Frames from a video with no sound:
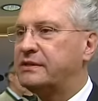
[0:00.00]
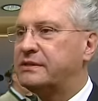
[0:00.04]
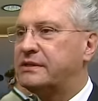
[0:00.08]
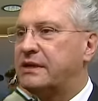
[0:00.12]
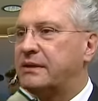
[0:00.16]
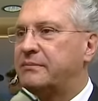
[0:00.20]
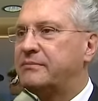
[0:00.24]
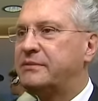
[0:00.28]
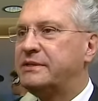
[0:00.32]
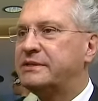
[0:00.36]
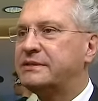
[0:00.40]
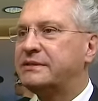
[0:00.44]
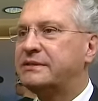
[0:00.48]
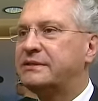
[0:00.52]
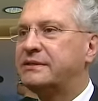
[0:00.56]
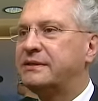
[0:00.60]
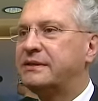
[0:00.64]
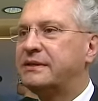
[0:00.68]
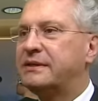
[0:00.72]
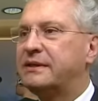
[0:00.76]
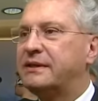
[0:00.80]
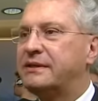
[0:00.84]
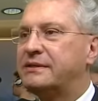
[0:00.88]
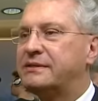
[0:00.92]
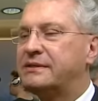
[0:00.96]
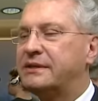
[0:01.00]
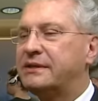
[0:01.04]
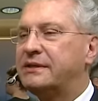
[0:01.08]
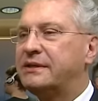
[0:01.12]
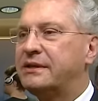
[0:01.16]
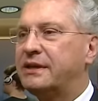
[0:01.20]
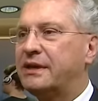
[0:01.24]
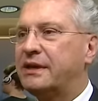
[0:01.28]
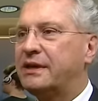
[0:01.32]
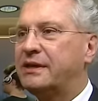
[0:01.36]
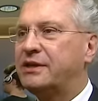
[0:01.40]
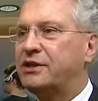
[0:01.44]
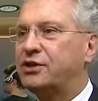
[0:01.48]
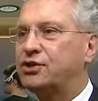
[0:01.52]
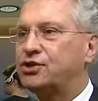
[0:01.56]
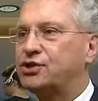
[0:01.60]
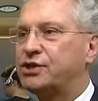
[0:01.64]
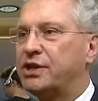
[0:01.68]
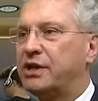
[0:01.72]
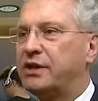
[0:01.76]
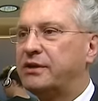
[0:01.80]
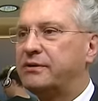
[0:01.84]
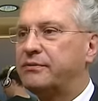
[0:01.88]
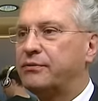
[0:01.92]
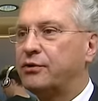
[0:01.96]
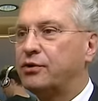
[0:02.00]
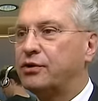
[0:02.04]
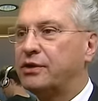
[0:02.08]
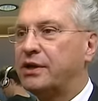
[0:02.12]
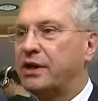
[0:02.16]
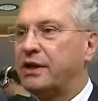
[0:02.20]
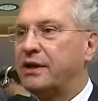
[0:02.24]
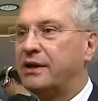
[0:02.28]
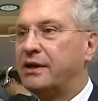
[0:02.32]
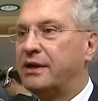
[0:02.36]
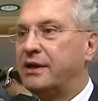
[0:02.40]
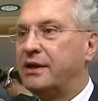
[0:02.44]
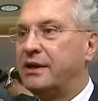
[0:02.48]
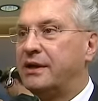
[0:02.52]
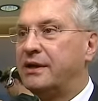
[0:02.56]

Islamisten ins Internet gestellt wurde.